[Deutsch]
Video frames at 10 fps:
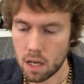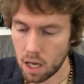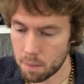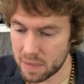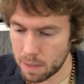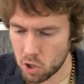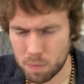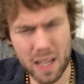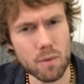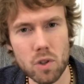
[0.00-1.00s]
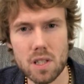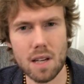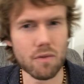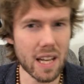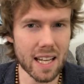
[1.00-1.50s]
Ähm, dementsprechend wird es
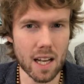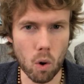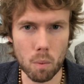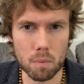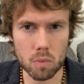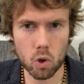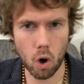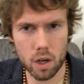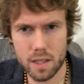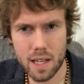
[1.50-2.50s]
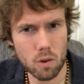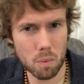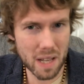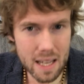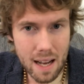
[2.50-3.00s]
da weniger um Content,
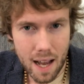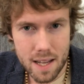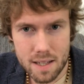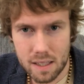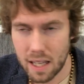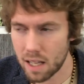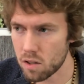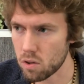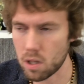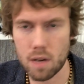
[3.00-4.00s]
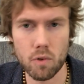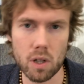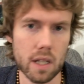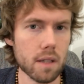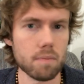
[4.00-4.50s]
um Inhalte gehen, sondern
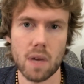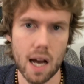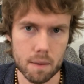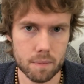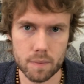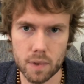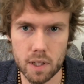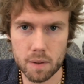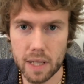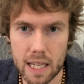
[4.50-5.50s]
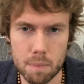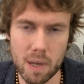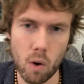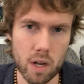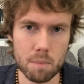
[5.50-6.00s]
wirklich, ja, ne, ich
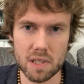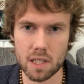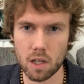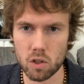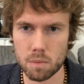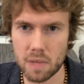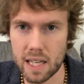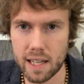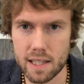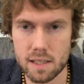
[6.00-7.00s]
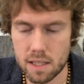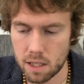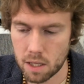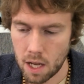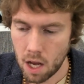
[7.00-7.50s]
plaudere ein bisschen aus dem
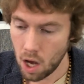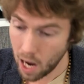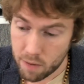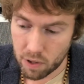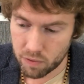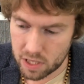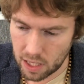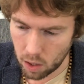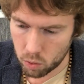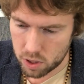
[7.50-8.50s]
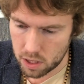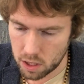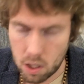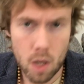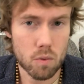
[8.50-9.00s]
Nähkästchen, einfach wie es
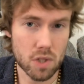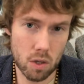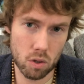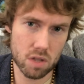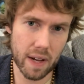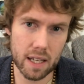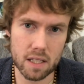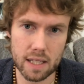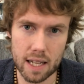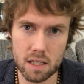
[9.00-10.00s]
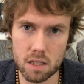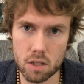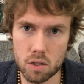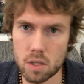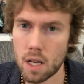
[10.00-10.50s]
aussieht, Sinn und Zweck des Ganzen
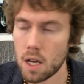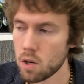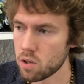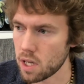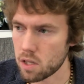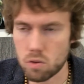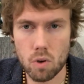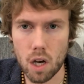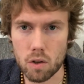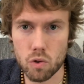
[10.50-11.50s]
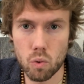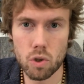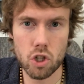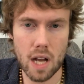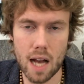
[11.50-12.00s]
ist dass ja, du
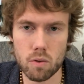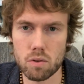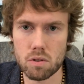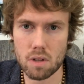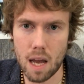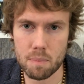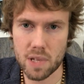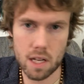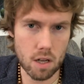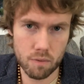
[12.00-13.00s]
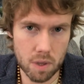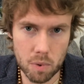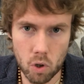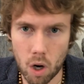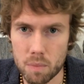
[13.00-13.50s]
ein Status-Update einfach
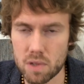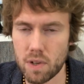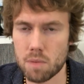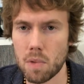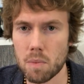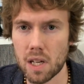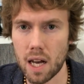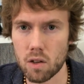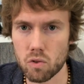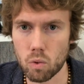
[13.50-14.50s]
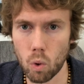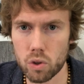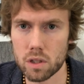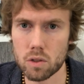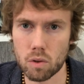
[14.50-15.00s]
bekommst, was bei mir gerade so
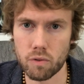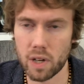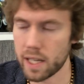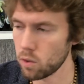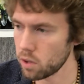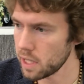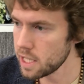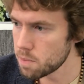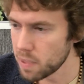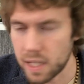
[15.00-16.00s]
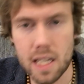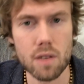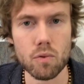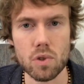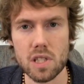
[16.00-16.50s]
los ist und vielleicht auch
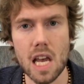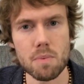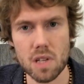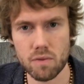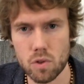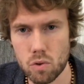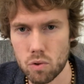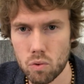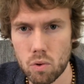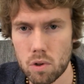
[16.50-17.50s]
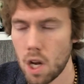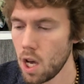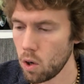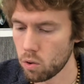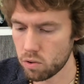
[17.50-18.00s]
inspiriert wirst, selbst etwas zu tun
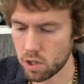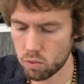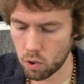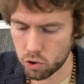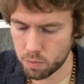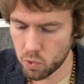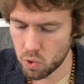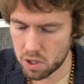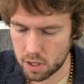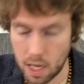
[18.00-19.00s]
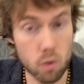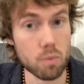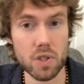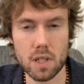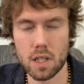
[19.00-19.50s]
und dass du auch spürst, ja,
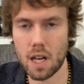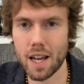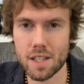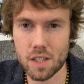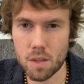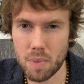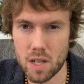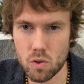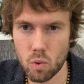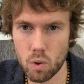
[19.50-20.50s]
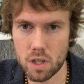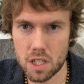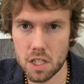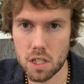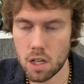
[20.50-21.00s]
du bist nicht die einzige Person,
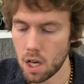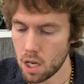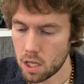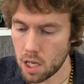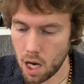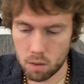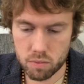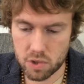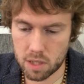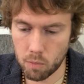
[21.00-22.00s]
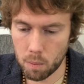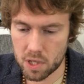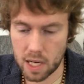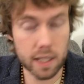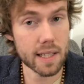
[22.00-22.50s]
die ja, sich
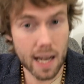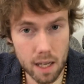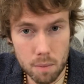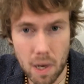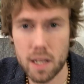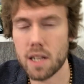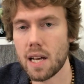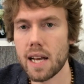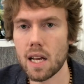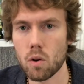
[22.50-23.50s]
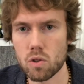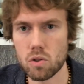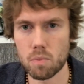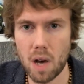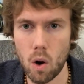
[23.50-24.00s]
momentan Gedanken macht, ein Tiny House
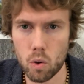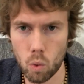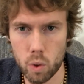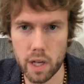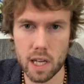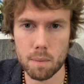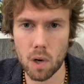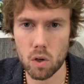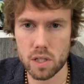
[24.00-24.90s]
zu bauen oder eben auch